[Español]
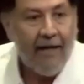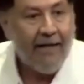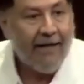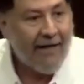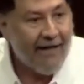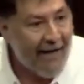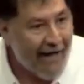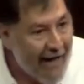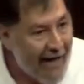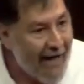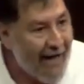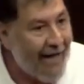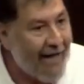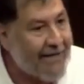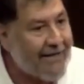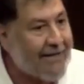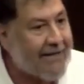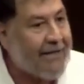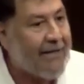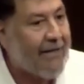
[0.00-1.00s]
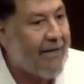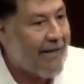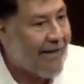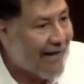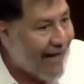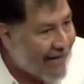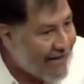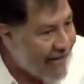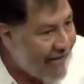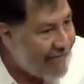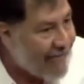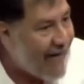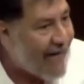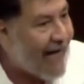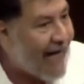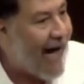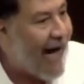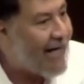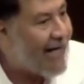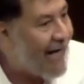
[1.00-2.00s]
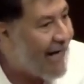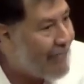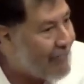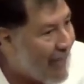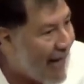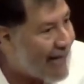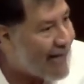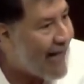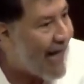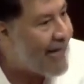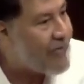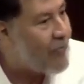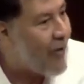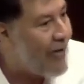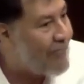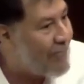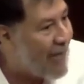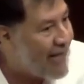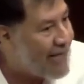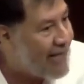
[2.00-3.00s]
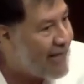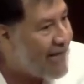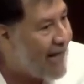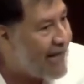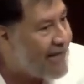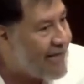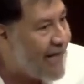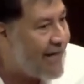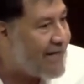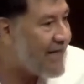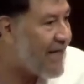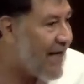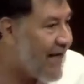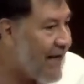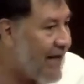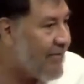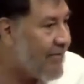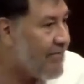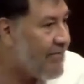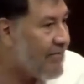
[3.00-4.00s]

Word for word: ¿Quieres ratificarle el mandato al presidente? Sí.